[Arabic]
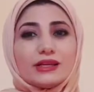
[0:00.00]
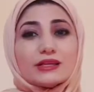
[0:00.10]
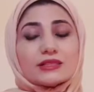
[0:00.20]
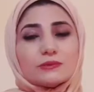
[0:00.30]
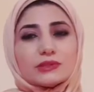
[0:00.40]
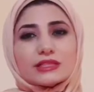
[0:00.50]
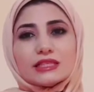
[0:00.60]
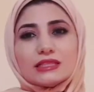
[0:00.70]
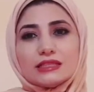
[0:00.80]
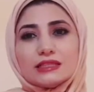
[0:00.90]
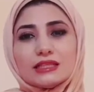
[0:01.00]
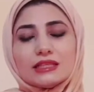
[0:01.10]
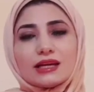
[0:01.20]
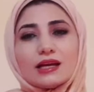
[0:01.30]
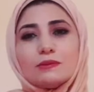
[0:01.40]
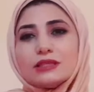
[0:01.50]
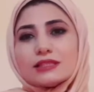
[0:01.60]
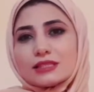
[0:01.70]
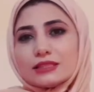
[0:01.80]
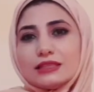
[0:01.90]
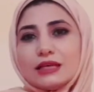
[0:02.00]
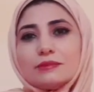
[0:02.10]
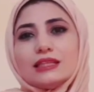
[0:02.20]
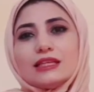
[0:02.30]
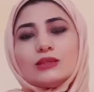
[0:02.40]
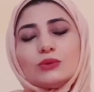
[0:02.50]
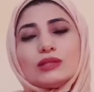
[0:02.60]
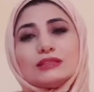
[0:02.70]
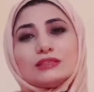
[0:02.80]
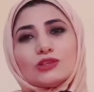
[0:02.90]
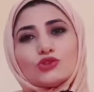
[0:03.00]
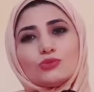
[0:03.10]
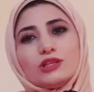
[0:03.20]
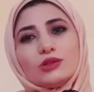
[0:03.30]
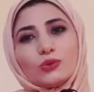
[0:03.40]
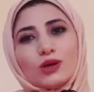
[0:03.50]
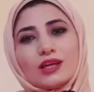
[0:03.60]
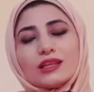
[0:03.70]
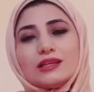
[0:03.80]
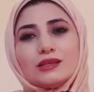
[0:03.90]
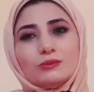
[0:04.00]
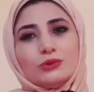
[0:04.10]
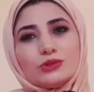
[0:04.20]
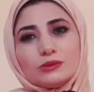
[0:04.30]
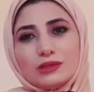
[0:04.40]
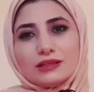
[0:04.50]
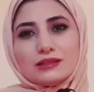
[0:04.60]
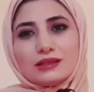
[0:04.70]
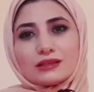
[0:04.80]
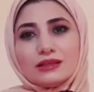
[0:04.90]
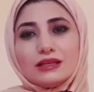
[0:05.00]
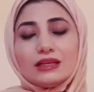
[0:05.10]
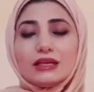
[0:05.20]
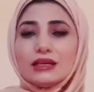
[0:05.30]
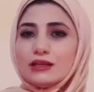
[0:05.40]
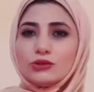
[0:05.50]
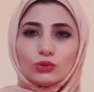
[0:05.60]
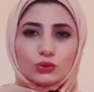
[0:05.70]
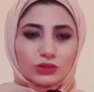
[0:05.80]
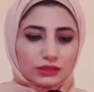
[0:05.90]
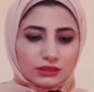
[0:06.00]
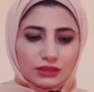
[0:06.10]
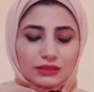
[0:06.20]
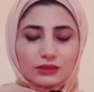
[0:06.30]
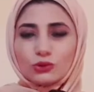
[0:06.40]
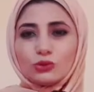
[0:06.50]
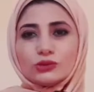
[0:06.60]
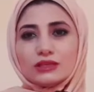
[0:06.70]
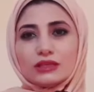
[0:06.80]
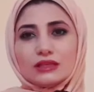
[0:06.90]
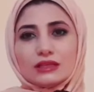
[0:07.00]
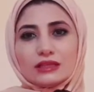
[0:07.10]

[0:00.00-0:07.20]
لازم نغسل إيدينا قبل استخدامنا لأدوات التجميل وأيضا للبيوتي بلندر لأنه إحنا كنا